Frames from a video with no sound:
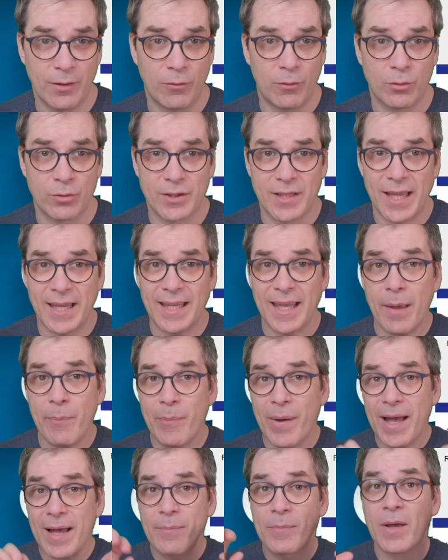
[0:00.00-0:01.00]
on serait
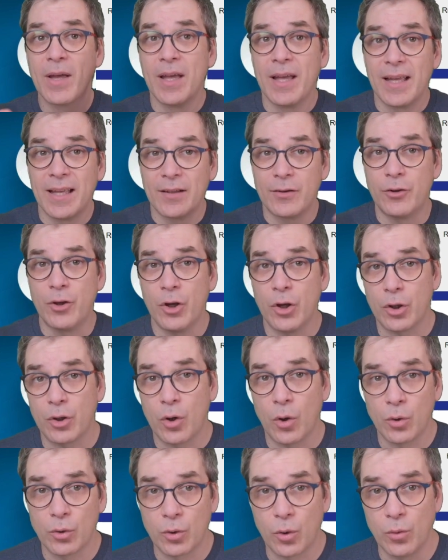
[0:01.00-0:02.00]
capable de
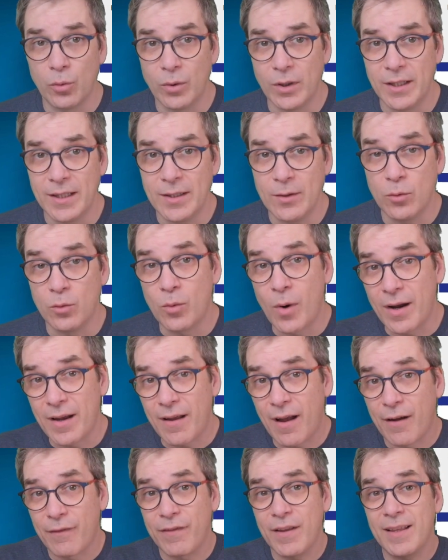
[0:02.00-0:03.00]
contrôler ou
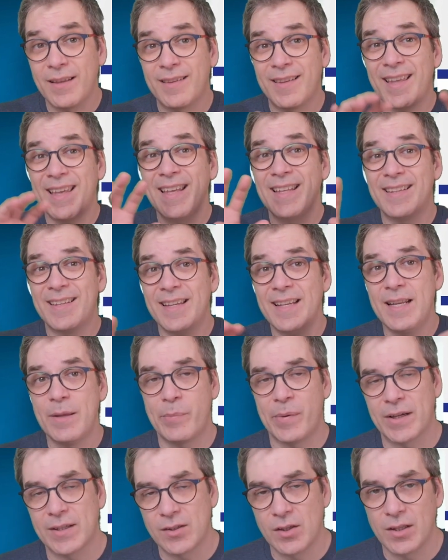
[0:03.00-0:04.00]
en fait d'aider les
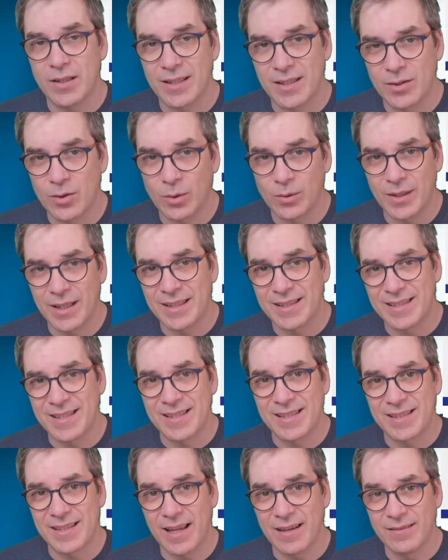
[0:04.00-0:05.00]
personnes qui sont
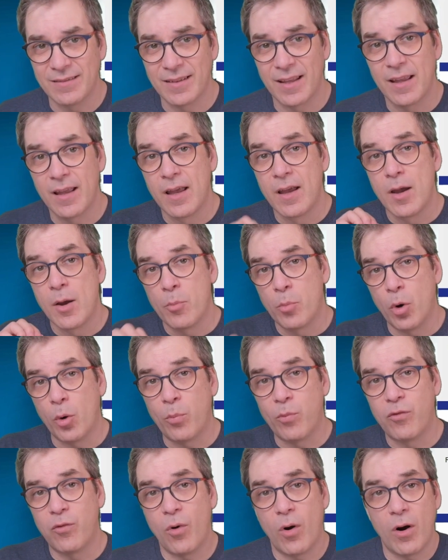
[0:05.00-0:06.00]
distantes pour
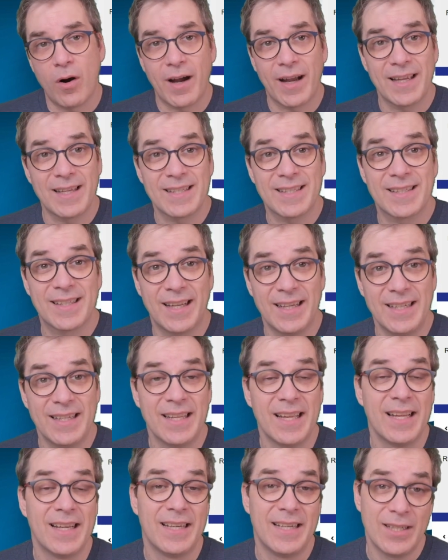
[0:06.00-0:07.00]
pouvoir installer
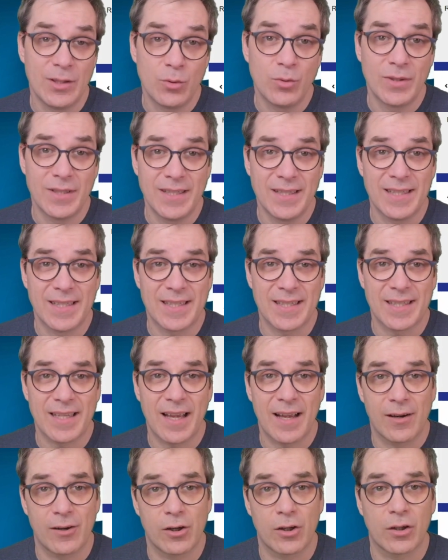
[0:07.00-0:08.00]
les outils
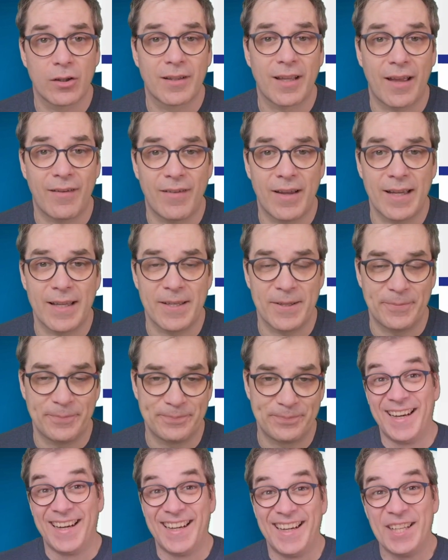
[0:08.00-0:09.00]
nécessaires à leur travail.
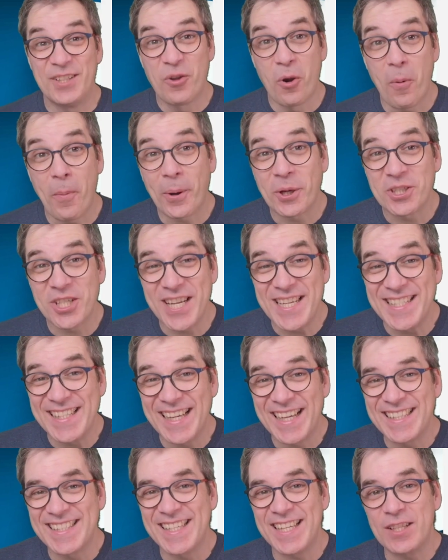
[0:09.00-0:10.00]
Les deux prochains
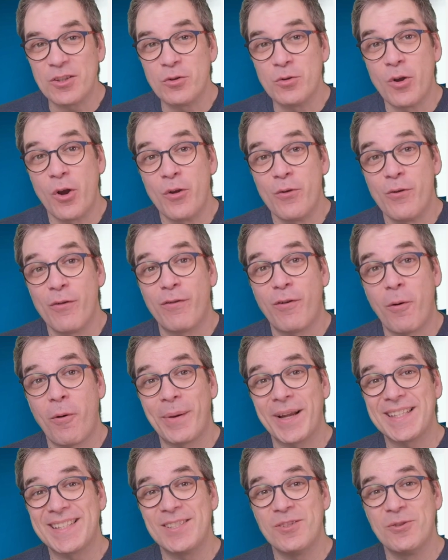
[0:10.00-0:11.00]
articles font
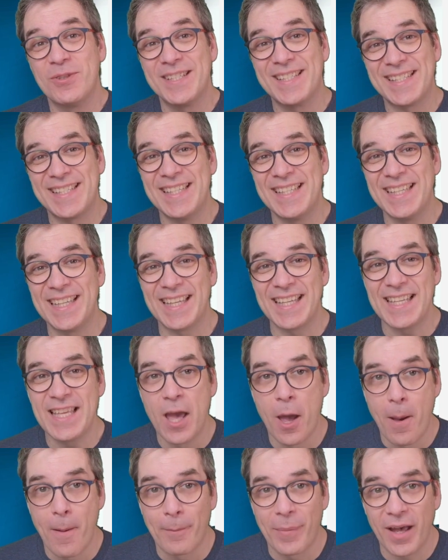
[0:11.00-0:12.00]
partie d'une série
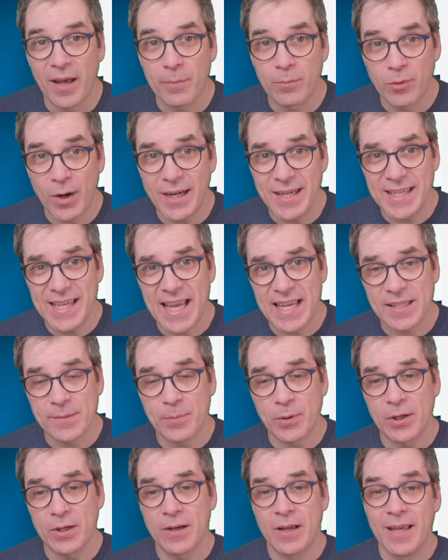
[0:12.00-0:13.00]
par Brady
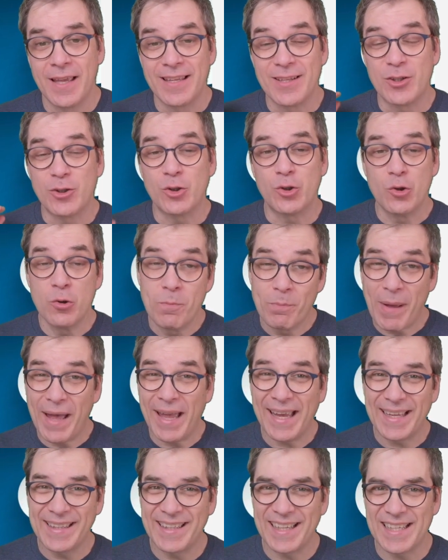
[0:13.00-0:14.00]
Gasper,
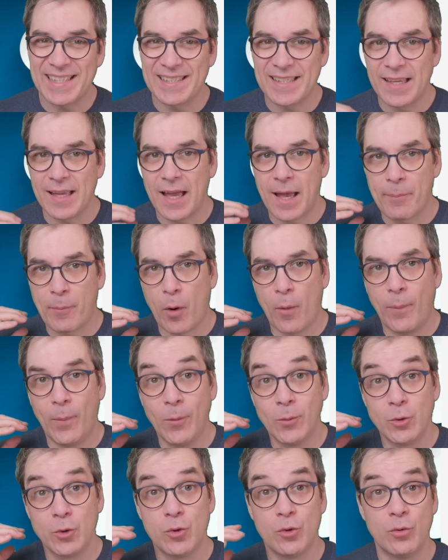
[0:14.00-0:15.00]
super intéressant à
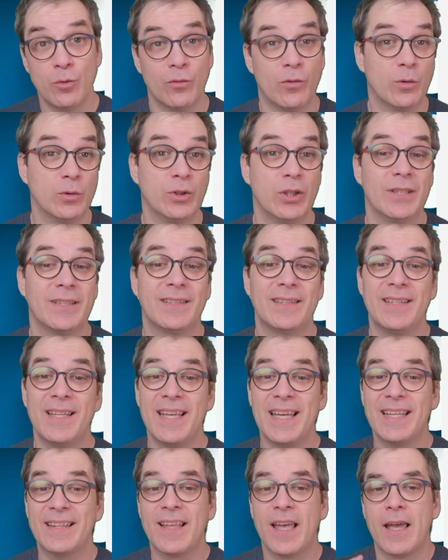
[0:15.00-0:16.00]
propos du nouveau
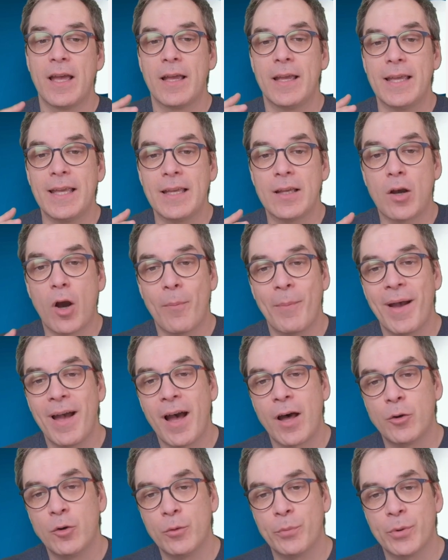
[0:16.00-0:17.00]
.NET et comment
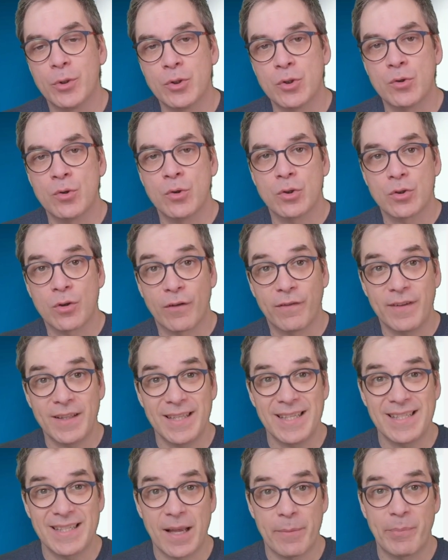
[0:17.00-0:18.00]
en open source on fait
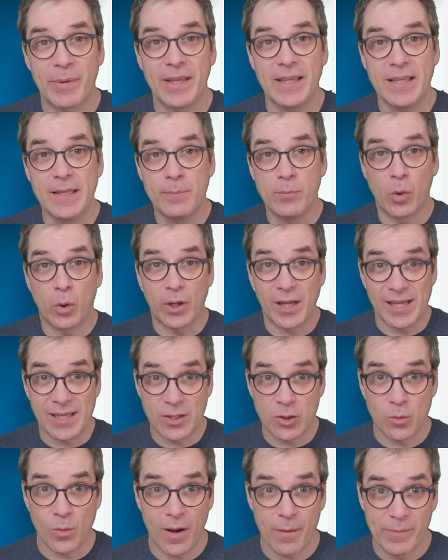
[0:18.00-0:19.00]
des API pour qu'elles
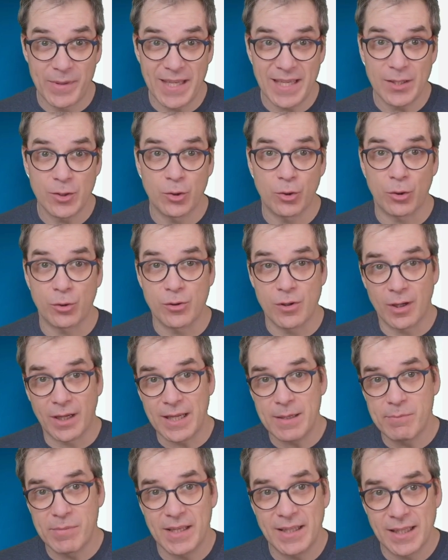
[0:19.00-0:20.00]
soient bien
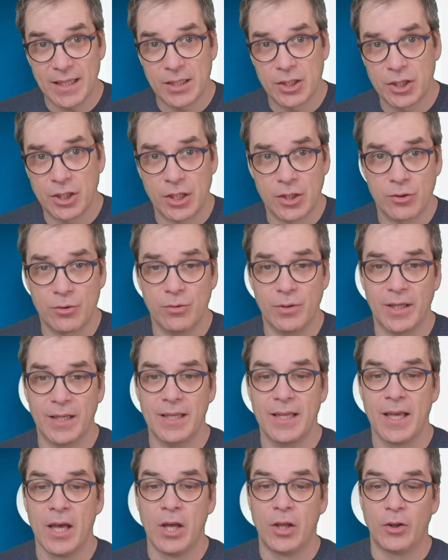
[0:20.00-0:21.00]
structurées, bien
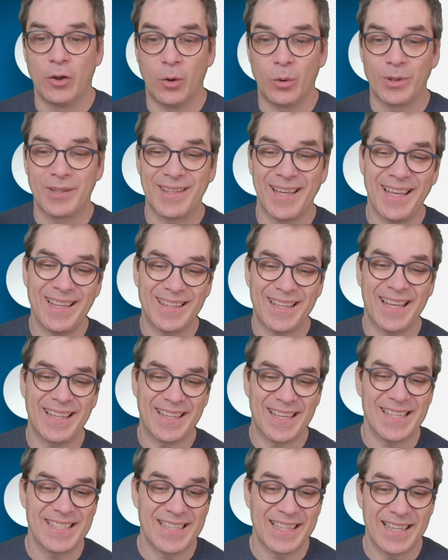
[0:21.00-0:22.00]
architecturées. Donc très très
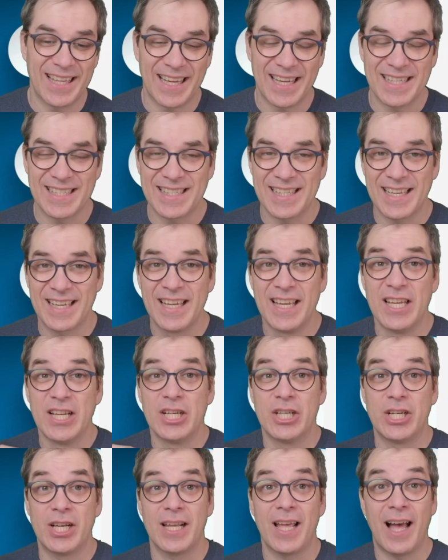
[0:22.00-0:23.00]
très intéressant.
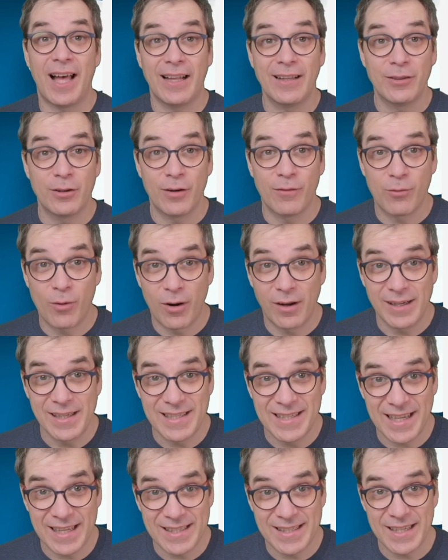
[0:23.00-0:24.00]
J'ai hâte de voir
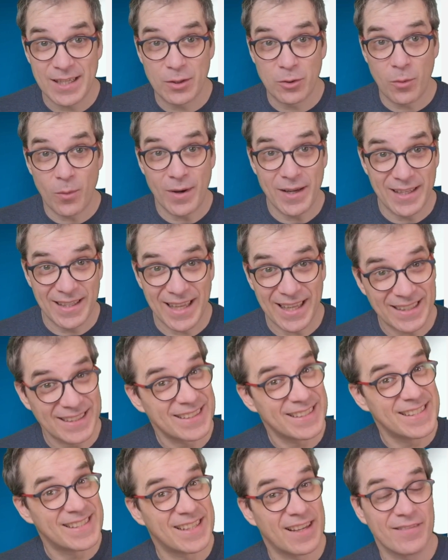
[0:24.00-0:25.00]
les articles 3 et 4
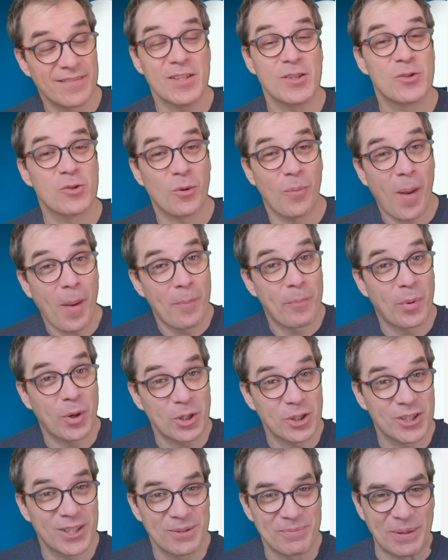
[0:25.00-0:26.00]
qui s'en viennent sûrement
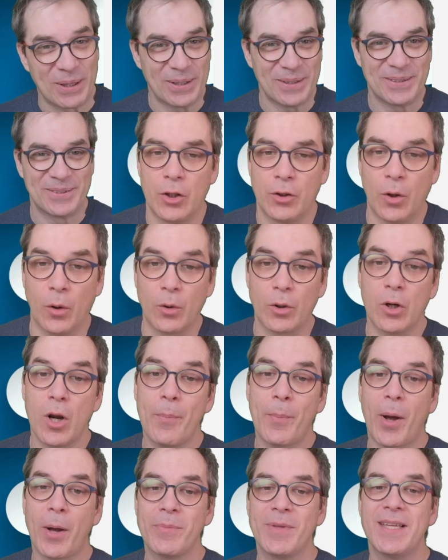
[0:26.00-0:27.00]
prochainement. Donc le
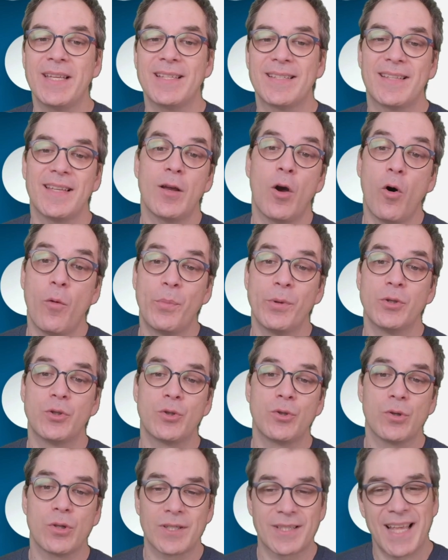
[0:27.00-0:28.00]
premier c'est Open
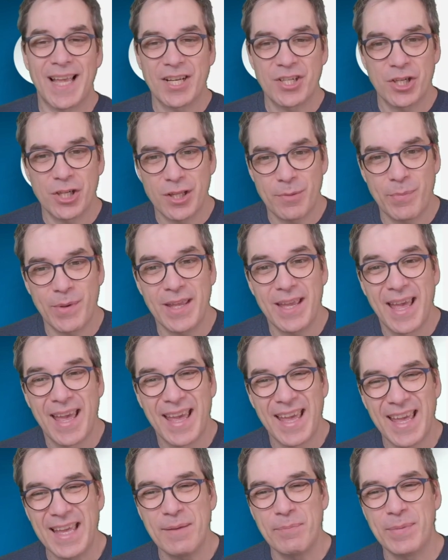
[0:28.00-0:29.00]
Source HTTP
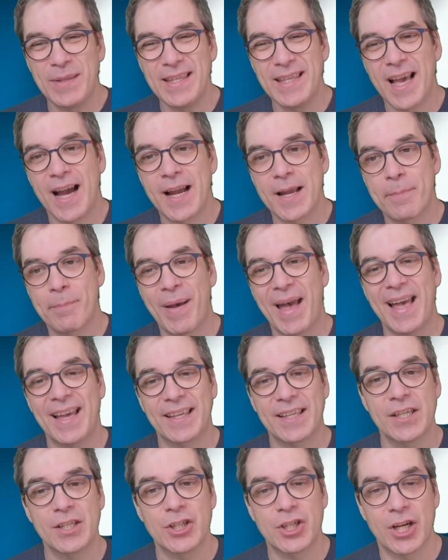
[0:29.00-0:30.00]
API
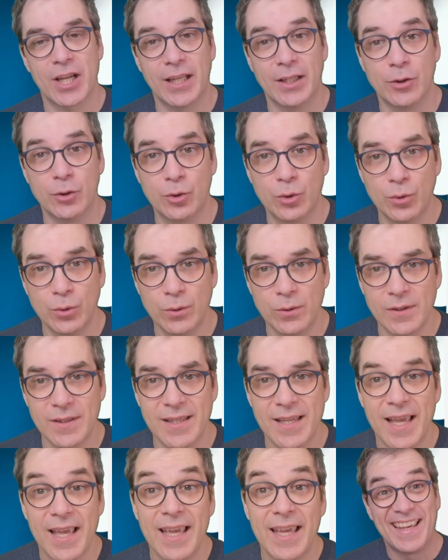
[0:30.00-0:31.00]
Package and
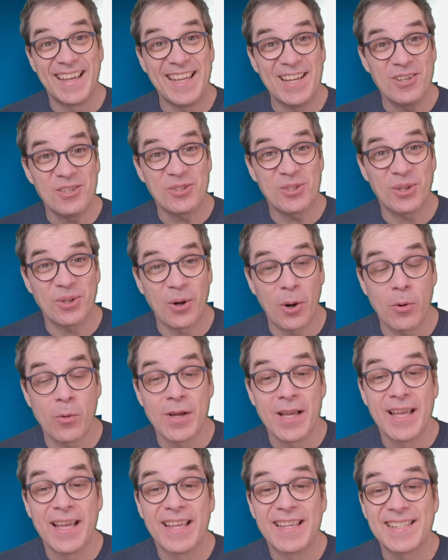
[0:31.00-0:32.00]
Tools et le second
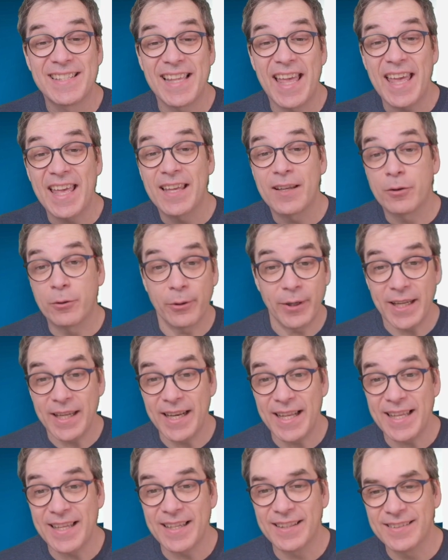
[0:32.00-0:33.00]
c'est
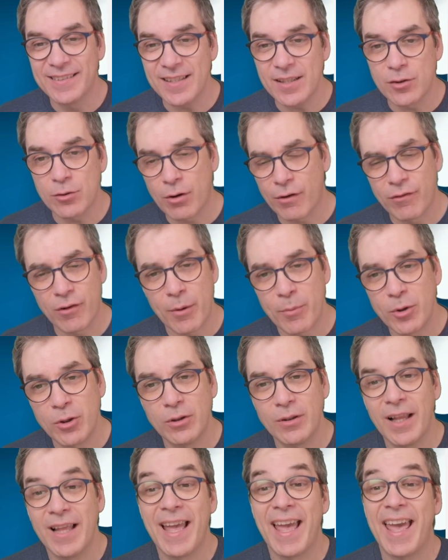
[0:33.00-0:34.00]
Creating
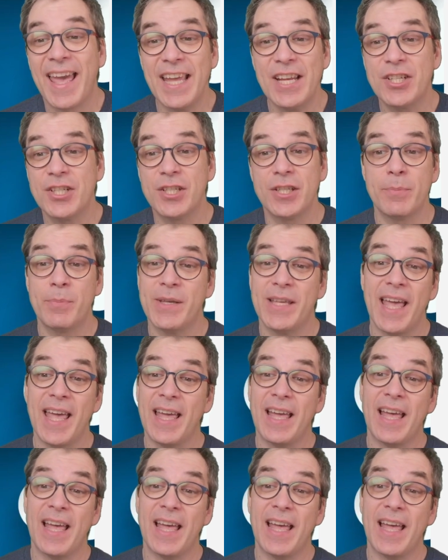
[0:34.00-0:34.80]
Discoverable HTTP